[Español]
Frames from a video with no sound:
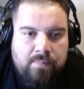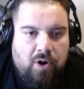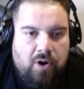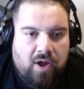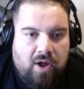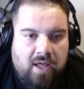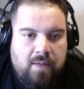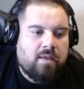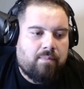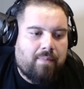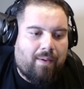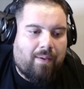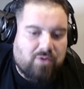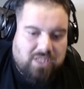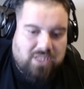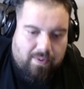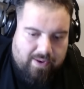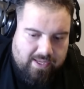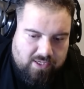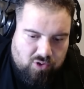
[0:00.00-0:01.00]
¿ok? Vamos a
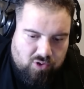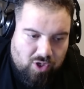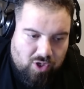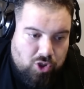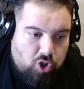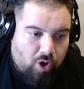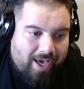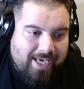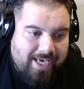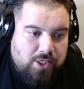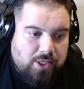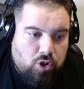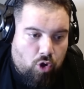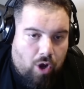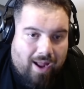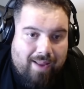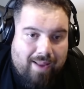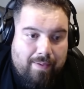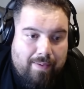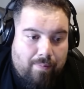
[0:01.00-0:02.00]
ver esto. Esto, esto
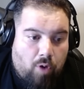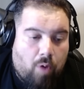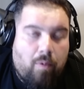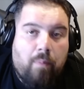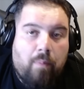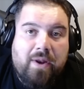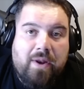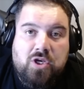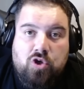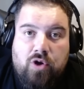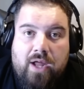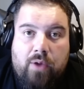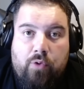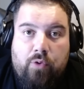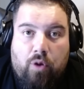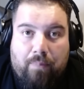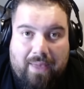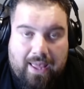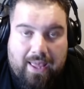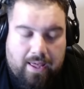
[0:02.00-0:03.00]
ahora mismo como persona
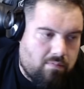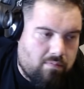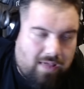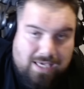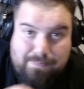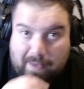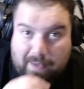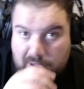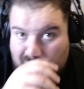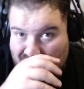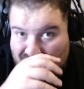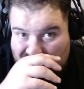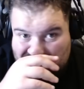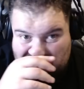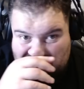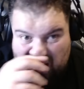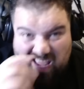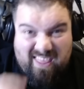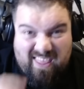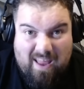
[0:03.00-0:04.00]
europea,
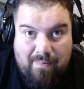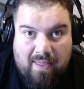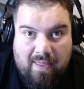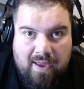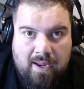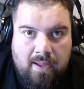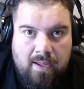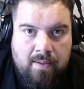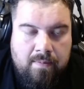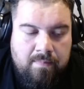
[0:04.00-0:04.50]
español y del Madrid,